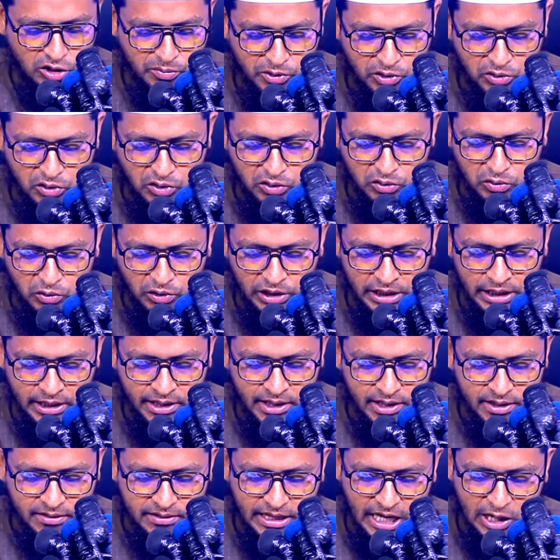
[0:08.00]
জন্মগ্রহণ করলে
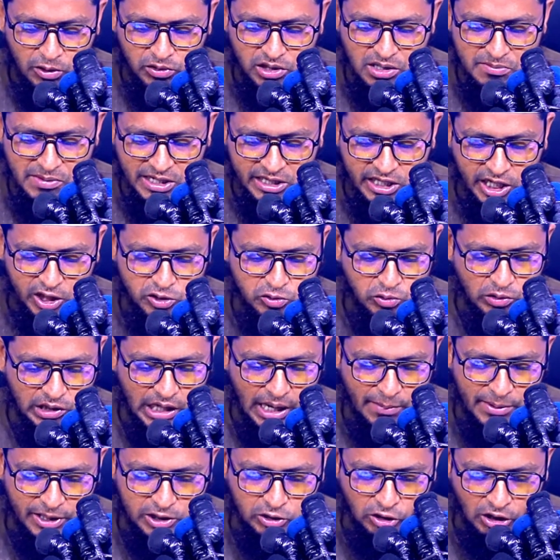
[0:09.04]
তারও কি মাথার চুল
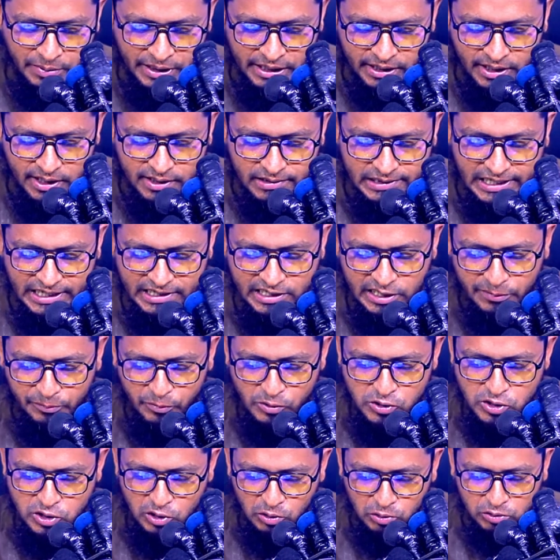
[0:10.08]
কামাতে হবে তিনটি
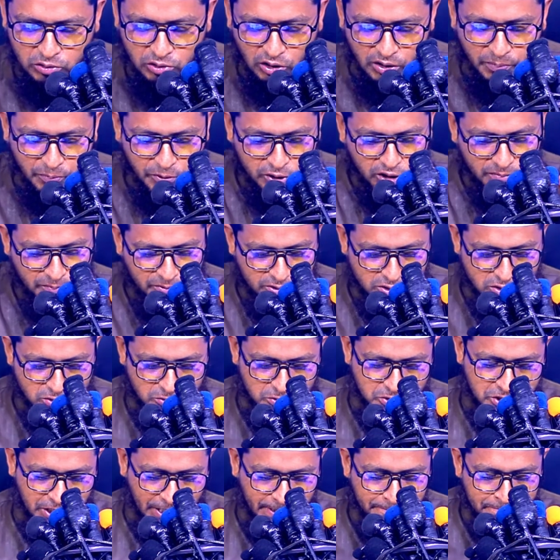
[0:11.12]
প্রশ্নের উত্তর প্রথম প্রশ্ন
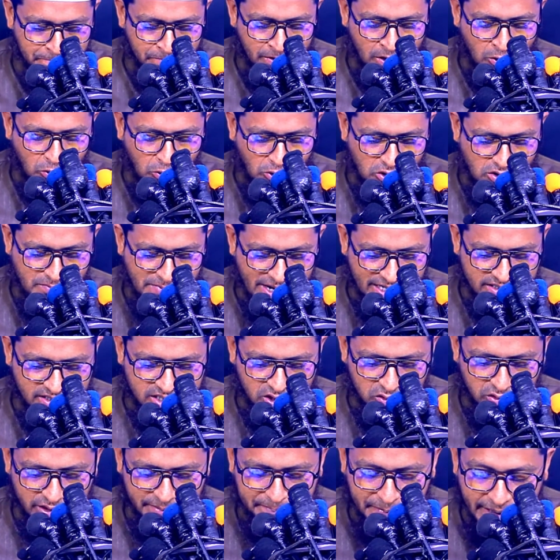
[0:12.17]
হচ্ছে কোনো
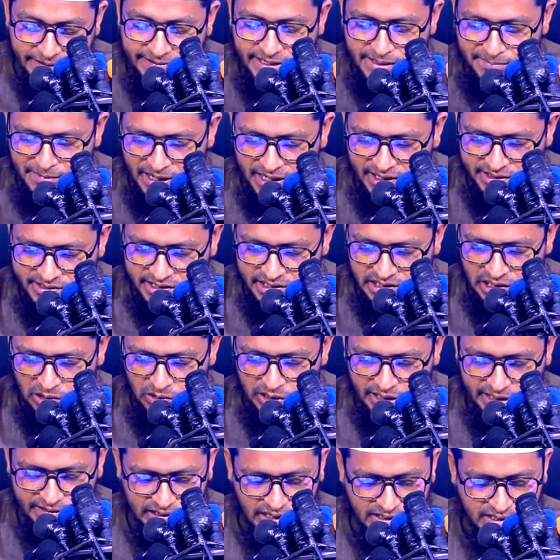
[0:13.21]
বাচ্চা যদি পেটে মারা যায়
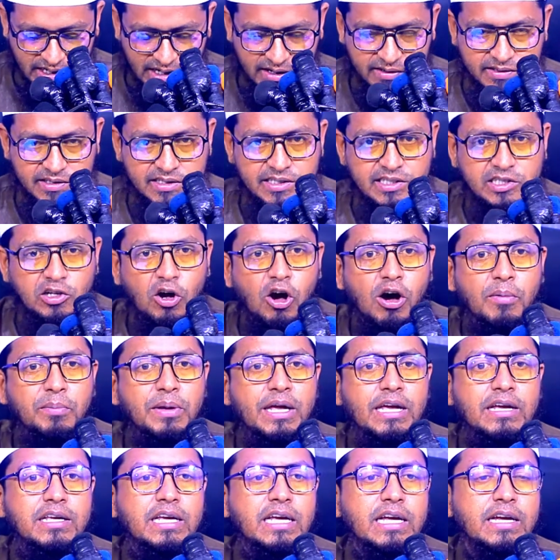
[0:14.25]
তাহলে কি তার জানাজা দিতে
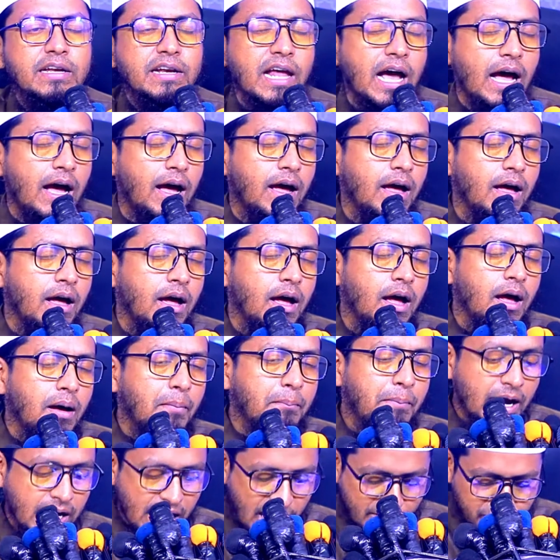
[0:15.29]
হবে কি না
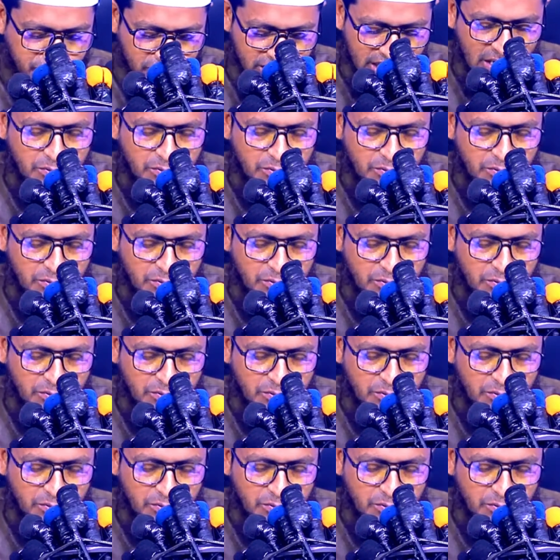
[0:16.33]
বা কাফন